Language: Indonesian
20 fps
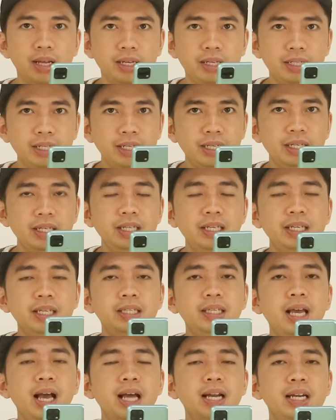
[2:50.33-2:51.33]
klik link
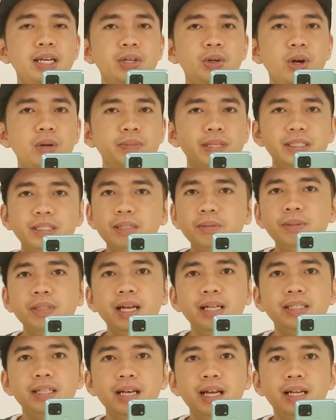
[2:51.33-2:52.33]
yang ada di kolom deskripsi
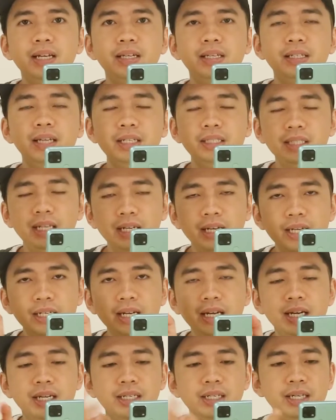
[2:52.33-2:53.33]
aja ya silahkan
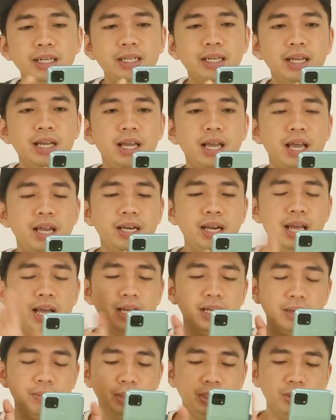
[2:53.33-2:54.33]
kalian klik
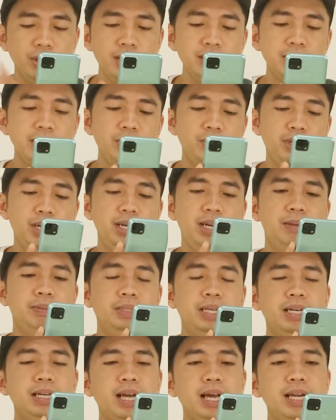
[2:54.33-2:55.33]
nah kebetulan saya udah
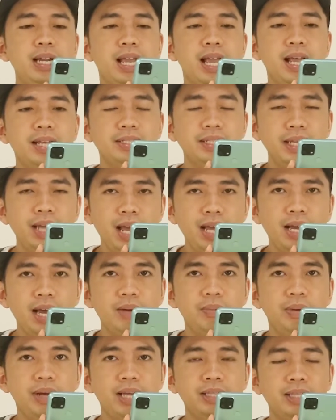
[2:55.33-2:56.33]
daftarkan saya
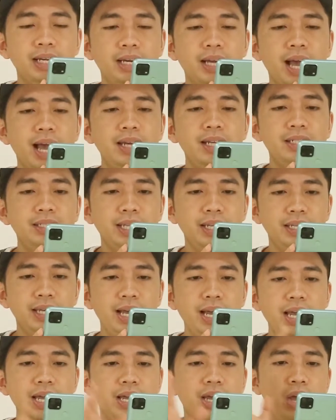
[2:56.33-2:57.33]
akan mengajak adik
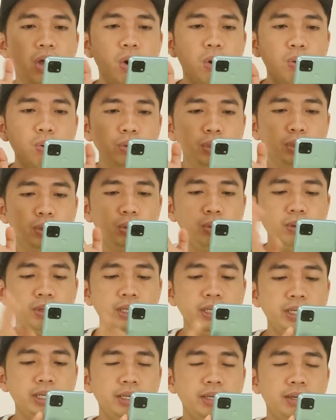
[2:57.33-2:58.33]
saya
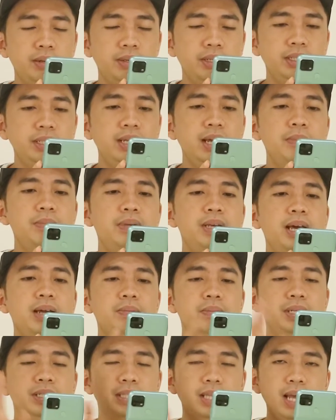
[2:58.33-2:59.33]
untuk dia biar
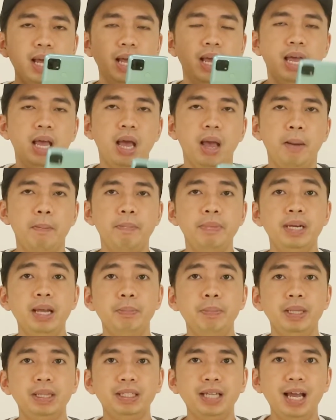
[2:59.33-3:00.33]
bisa
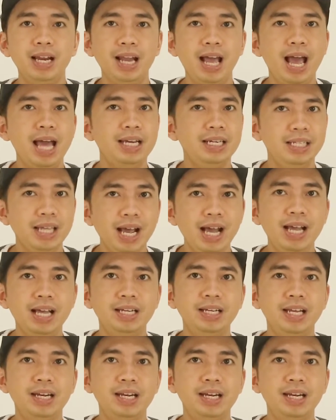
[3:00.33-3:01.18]
mendapatkan hadiah